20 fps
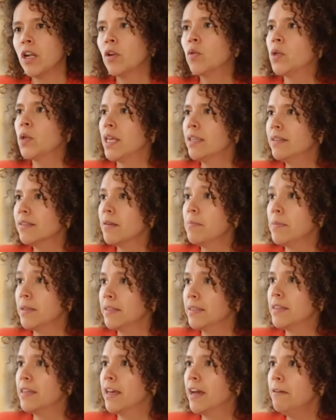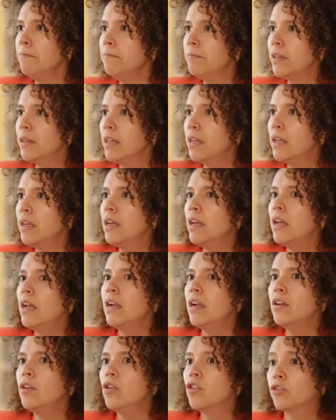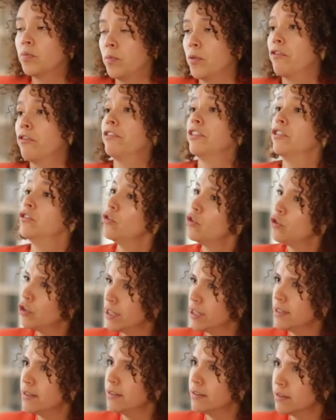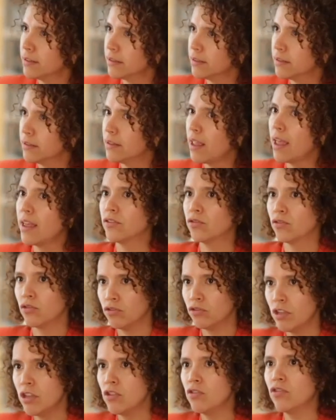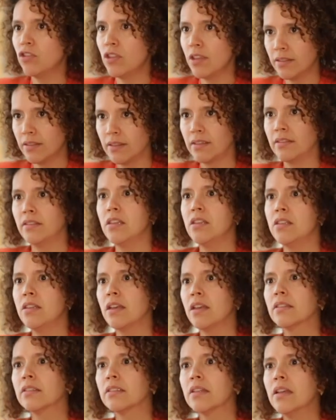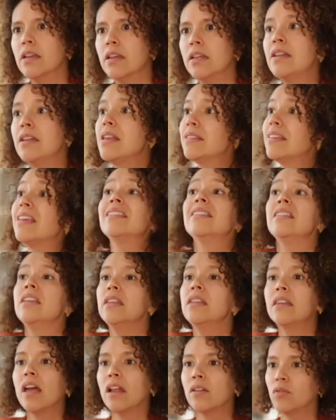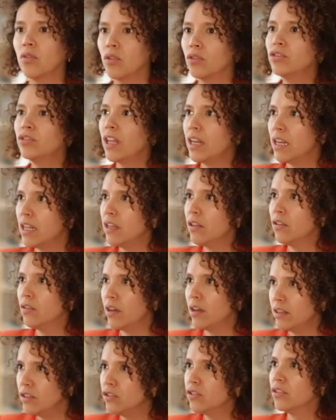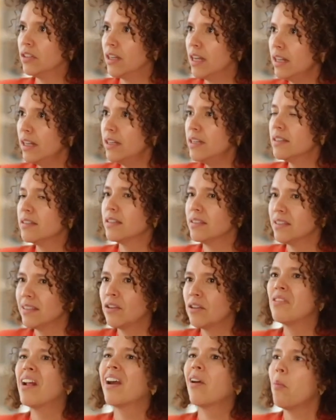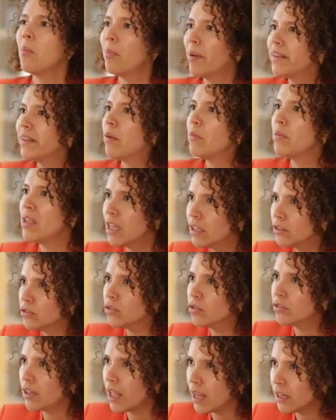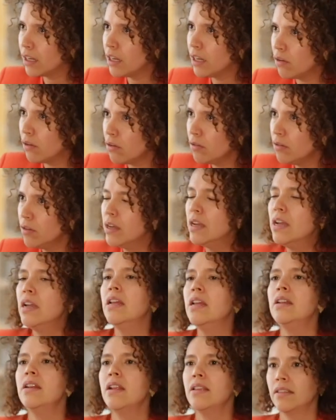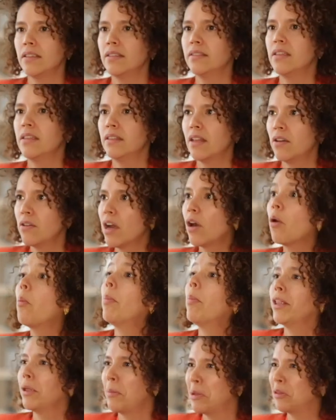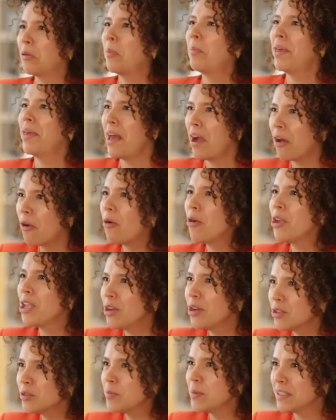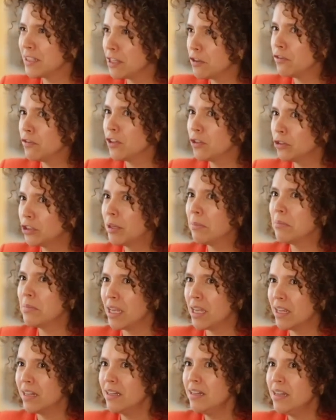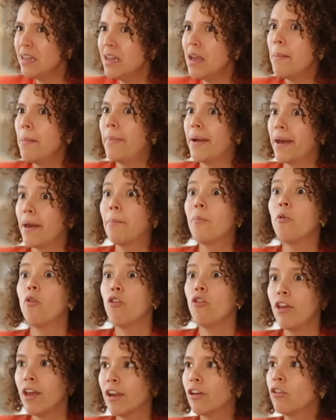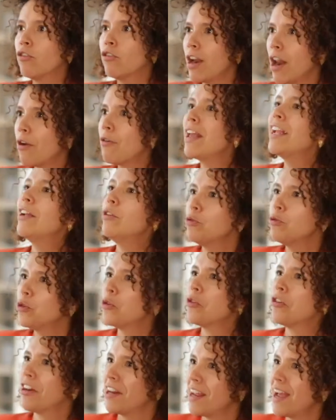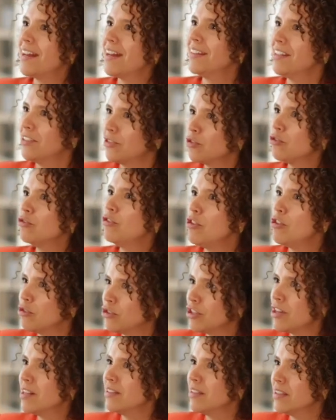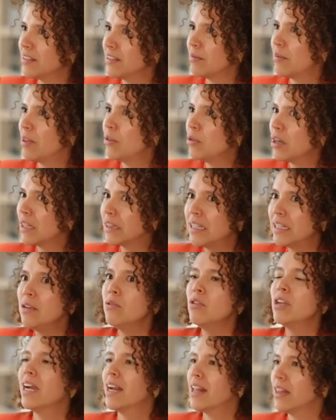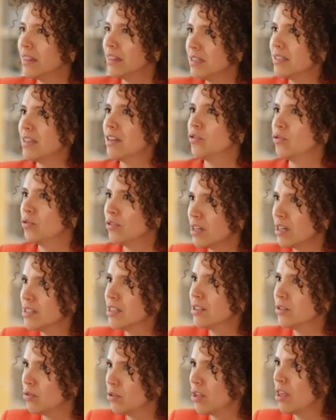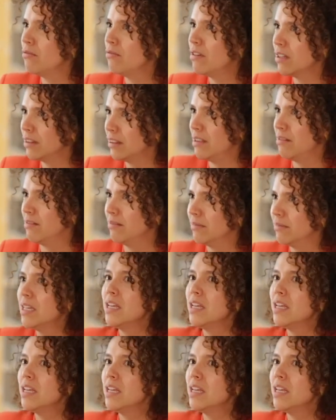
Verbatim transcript: alguna discapacidad los profesores de estos niños y estas niñas necesitan un contenido adicional, necesitan un acompañamiento técnico, necesitan un acompañamiento pedagógico específico también para poder lograr una inclusión real de estos niños en el sistema educativo y garantizar su trayectoria educativa.